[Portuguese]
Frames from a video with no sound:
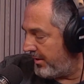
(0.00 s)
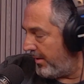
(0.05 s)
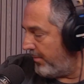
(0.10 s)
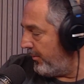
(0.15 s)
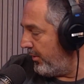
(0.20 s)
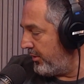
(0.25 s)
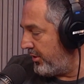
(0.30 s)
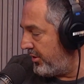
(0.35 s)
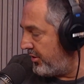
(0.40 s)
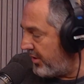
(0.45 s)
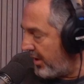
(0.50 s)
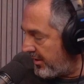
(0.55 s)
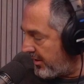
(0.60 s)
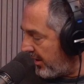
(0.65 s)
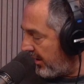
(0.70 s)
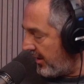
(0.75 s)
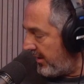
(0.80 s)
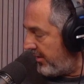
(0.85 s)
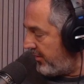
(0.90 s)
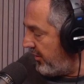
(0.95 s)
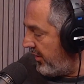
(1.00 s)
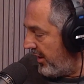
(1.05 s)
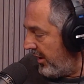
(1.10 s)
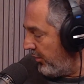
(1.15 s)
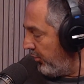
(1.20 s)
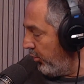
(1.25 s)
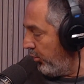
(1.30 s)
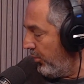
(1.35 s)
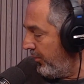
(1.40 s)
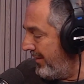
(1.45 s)
um monte de gente aqui
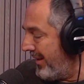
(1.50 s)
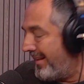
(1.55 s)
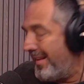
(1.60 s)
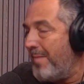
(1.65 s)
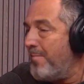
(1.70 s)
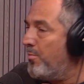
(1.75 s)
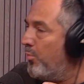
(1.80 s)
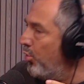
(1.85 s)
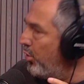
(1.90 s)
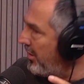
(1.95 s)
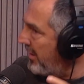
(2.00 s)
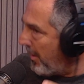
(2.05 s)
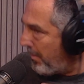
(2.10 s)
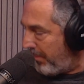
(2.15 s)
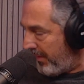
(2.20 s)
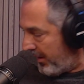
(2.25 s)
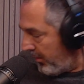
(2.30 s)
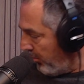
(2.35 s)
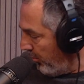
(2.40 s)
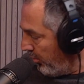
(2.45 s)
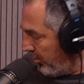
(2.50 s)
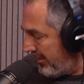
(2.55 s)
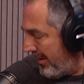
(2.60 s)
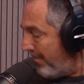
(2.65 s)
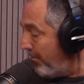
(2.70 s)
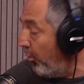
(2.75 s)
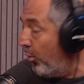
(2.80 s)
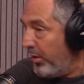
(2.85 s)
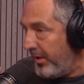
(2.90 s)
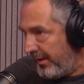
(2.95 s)
tirando dúvida, tem muita pergunta,
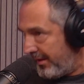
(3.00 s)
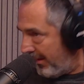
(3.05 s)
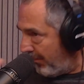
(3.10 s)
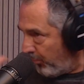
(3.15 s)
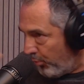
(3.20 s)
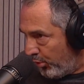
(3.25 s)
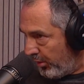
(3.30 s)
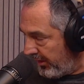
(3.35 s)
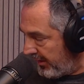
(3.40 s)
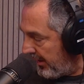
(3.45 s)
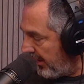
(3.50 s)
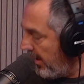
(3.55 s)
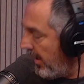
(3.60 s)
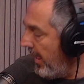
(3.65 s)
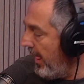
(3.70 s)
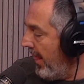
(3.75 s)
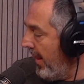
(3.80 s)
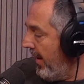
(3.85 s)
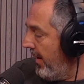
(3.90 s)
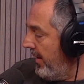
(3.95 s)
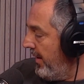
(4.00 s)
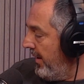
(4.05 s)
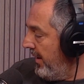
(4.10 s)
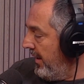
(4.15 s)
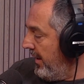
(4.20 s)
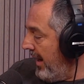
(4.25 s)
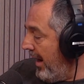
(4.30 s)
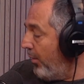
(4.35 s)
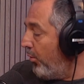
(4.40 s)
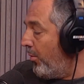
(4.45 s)
muita, muita,
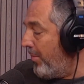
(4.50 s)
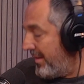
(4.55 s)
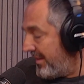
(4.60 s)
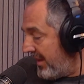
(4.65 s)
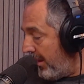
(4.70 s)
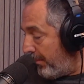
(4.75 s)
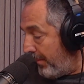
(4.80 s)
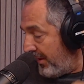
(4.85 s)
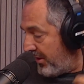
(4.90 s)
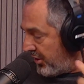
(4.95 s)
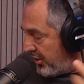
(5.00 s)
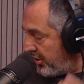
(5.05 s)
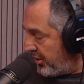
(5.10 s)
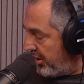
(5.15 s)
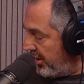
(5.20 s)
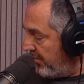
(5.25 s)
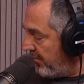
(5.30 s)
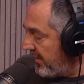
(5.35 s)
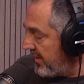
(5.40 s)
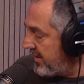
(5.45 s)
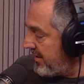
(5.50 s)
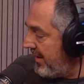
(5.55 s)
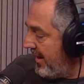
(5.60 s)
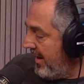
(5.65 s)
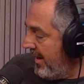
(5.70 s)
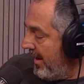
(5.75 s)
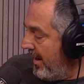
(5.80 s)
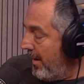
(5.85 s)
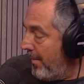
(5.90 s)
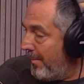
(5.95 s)
algumas repetitivas,
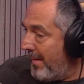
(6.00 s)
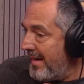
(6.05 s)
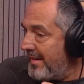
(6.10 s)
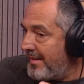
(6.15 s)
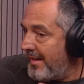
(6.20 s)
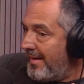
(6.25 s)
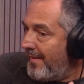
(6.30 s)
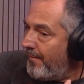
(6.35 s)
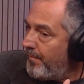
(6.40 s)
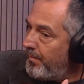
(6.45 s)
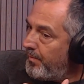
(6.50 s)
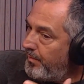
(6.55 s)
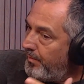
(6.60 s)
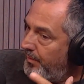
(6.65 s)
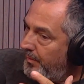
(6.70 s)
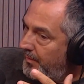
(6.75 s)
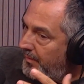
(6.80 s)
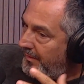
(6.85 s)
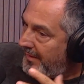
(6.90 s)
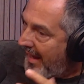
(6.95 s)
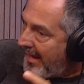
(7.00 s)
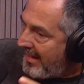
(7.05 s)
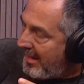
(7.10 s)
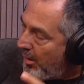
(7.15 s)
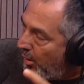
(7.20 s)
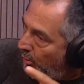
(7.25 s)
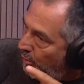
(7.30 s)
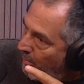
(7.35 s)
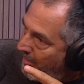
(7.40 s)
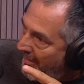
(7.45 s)
mas teria
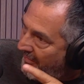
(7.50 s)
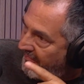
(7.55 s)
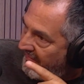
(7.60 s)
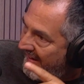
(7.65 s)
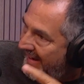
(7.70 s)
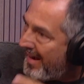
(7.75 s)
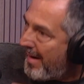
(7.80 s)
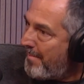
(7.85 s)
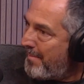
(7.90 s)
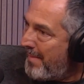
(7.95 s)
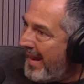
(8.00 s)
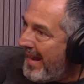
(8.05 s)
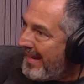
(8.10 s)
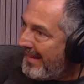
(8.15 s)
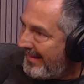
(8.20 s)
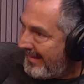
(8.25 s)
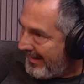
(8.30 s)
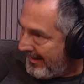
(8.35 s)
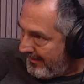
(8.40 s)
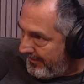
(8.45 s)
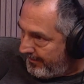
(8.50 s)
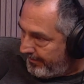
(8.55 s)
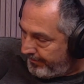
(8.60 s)
alguma ferramenta